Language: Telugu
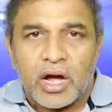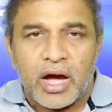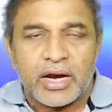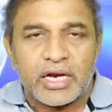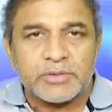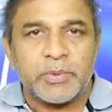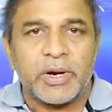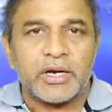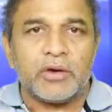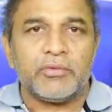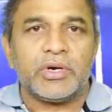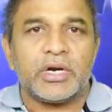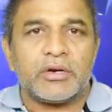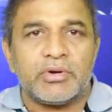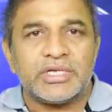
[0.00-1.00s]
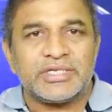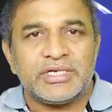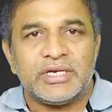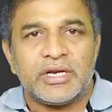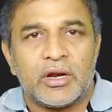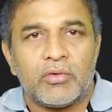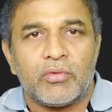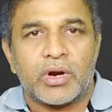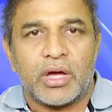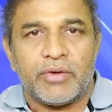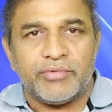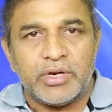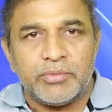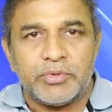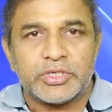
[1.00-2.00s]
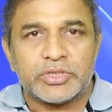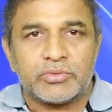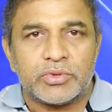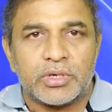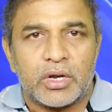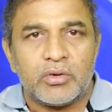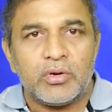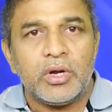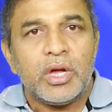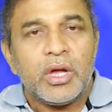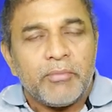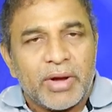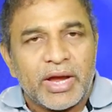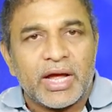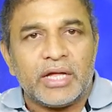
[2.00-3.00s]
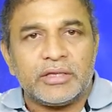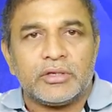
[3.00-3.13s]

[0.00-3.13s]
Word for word: కాంగ్రెస్ పార్టీలో ఉండేటువంటి సీనియర్లు కూడా వినిపిస్తూ ఉన్నారు పైగా